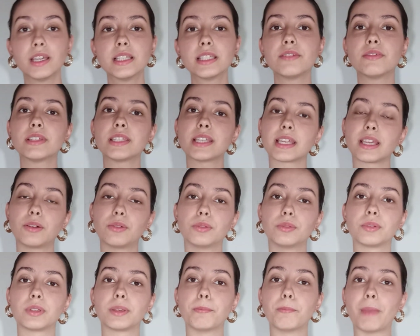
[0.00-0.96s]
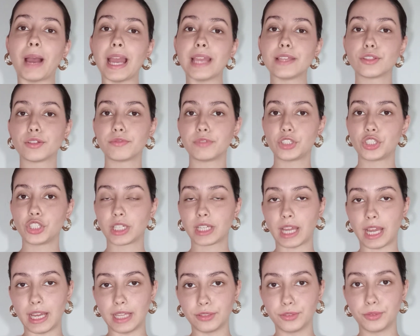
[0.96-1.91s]
Se você quer um look mais
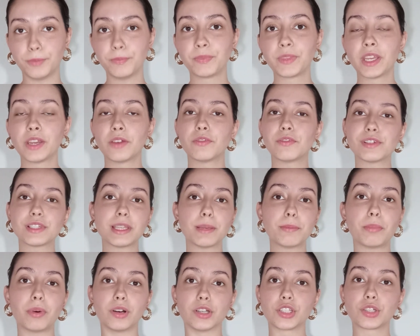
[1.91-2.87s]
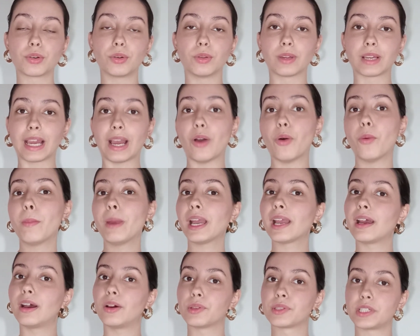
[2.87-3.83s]
sofisticado, você pode colocar uma
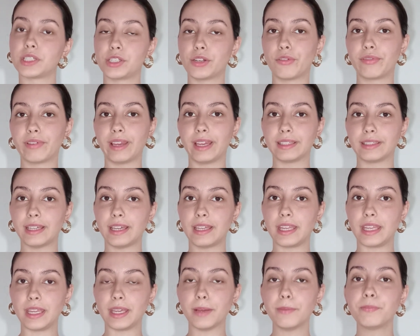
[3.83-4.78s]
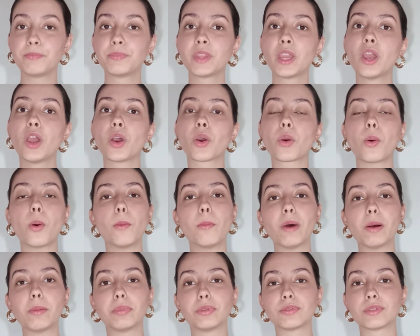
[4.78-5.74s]
calça de alfaiataria com
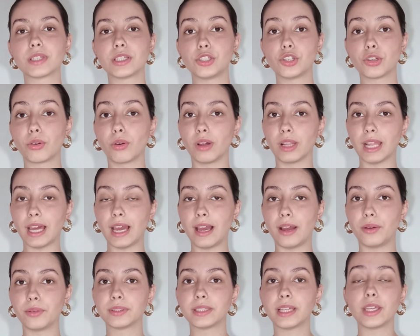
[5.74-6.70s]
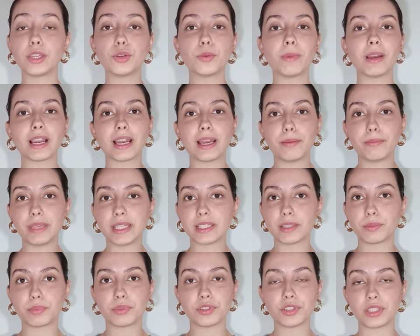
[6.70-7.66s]
uma blusa de gola alta e uma
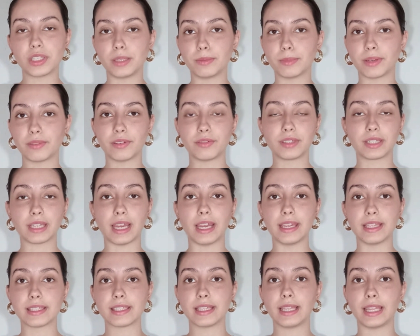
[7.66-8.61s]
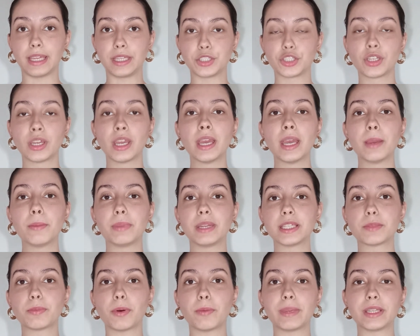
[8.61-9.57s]
camisa por cima vai ficar excelente,
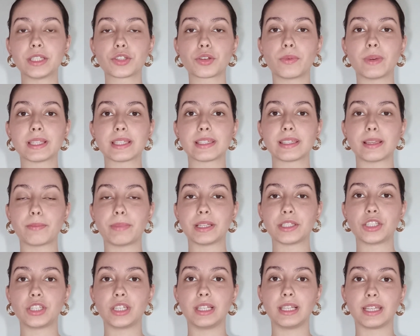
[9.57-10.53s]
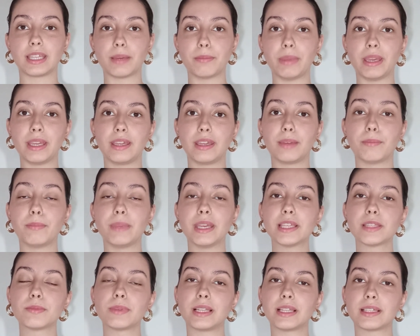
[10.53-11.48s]
principalmente com essa sapatilha que é bem,
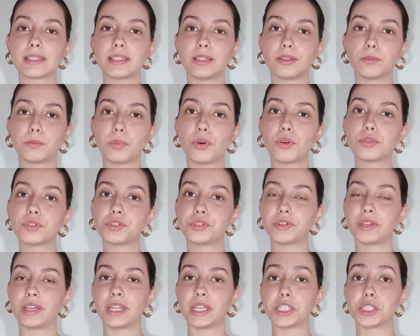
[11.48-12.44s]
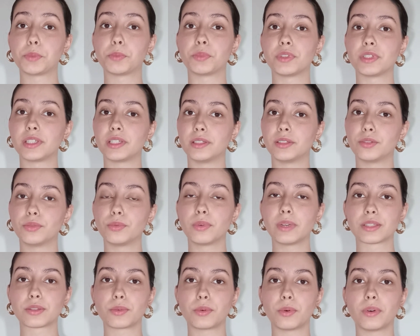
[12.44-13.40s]
mesmo ela sendo um pouco diferente por ser
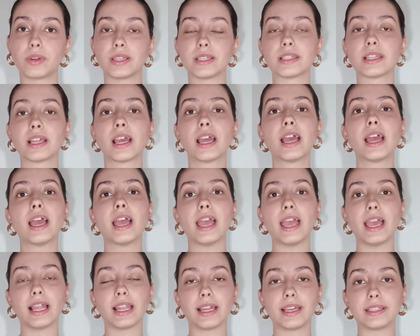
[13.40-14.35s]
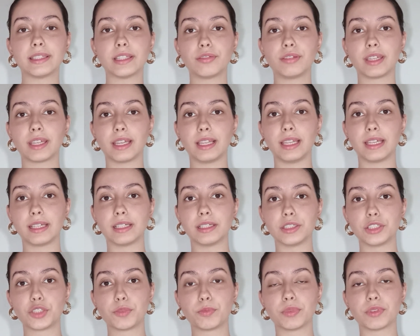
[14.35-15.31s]
duas cores, ela ainda fica
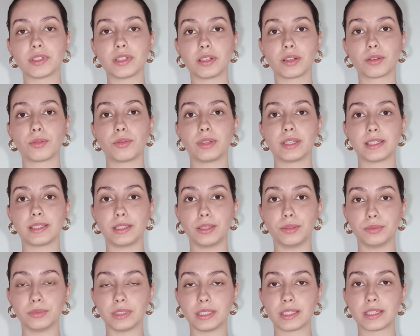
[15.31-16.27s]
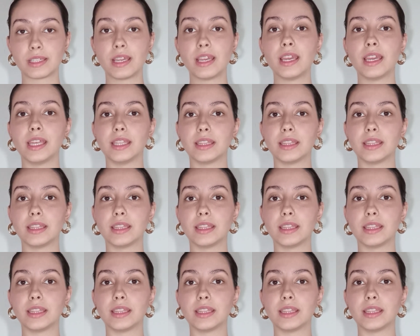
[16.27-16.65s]
elegante por ser cores neutras.